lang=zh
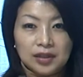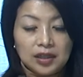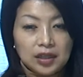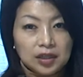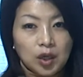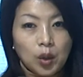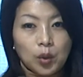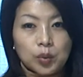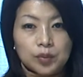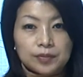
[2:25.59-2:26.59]
能
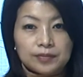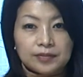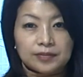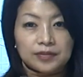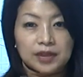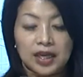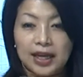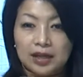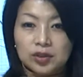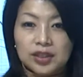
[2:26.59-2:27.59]
够
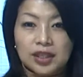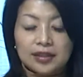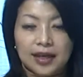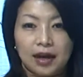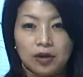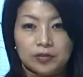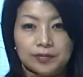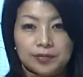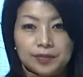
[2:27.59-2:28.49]
了解到，